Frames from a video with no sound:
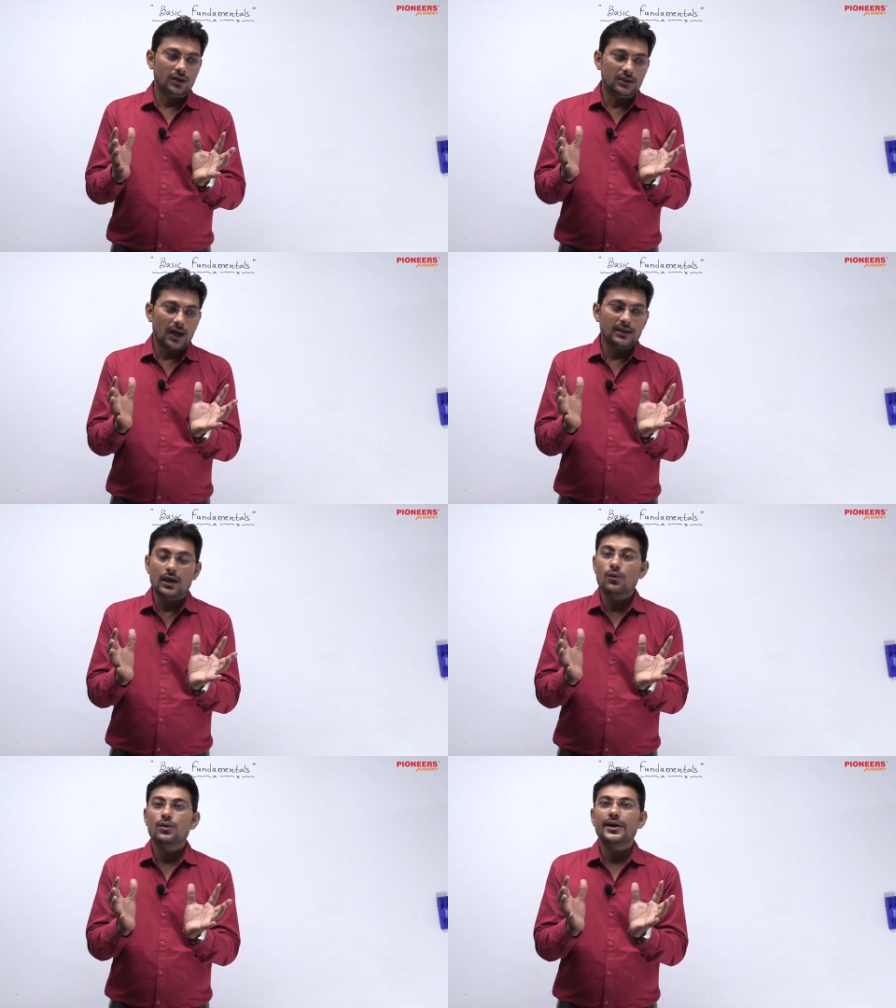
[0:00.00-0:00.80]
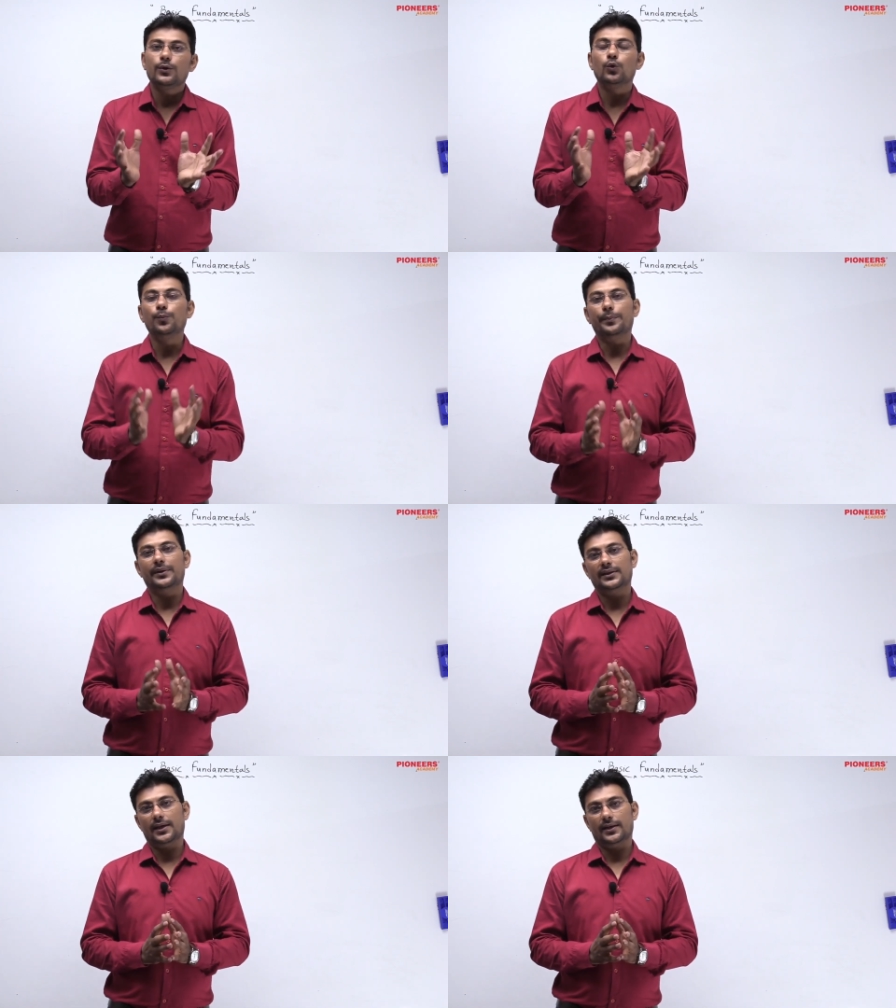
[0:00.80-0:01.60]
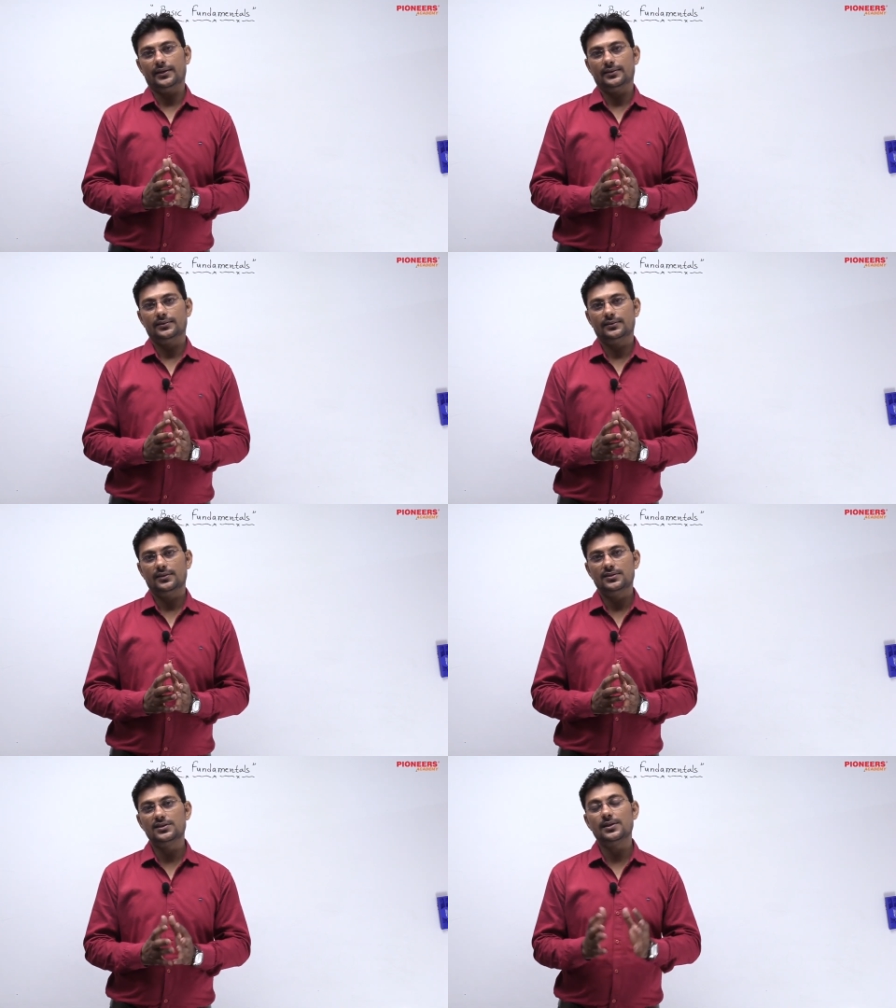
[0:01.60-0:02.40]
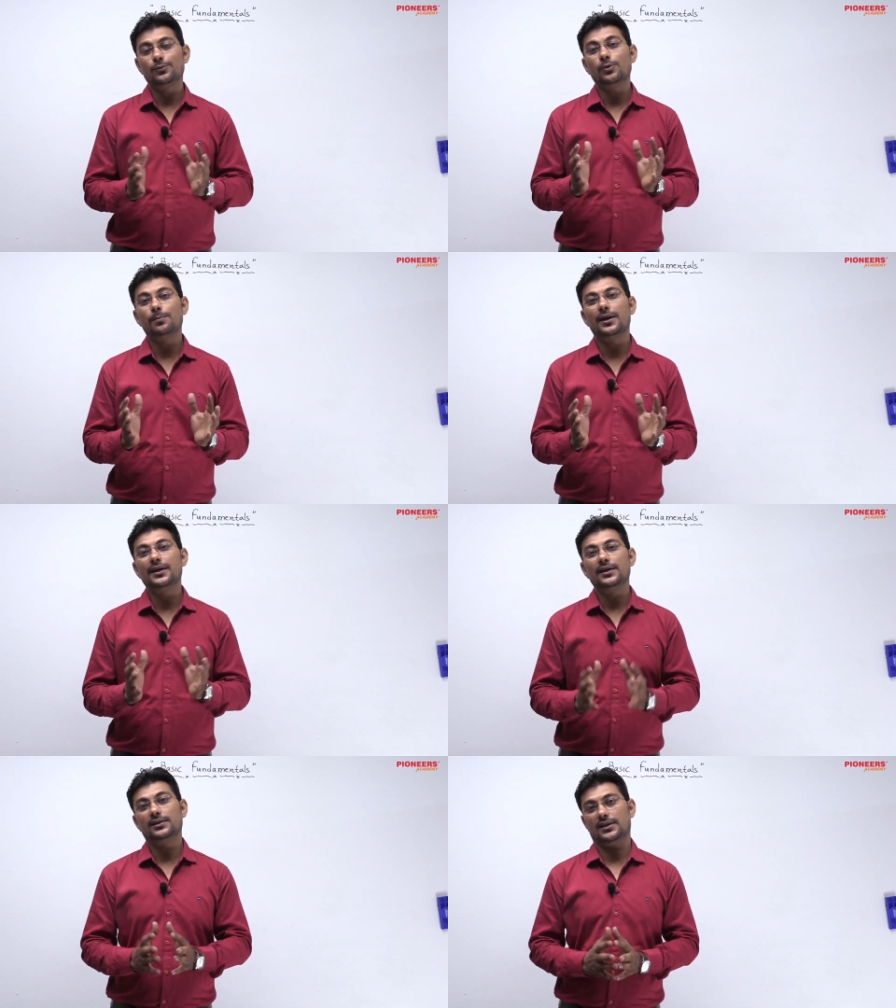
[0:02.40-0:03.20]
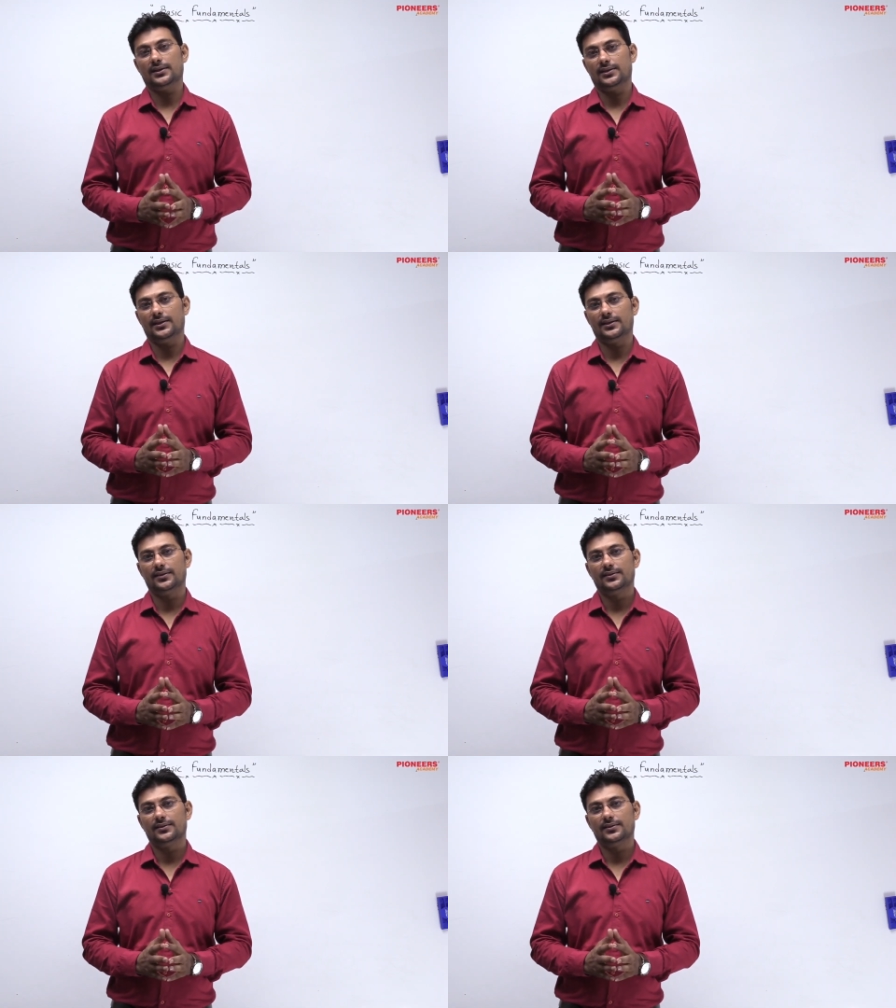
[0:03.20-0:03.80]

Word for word: डाटाओं का एक ग्रुप मिलता है जिसे हम लोग बंटन कहते हैं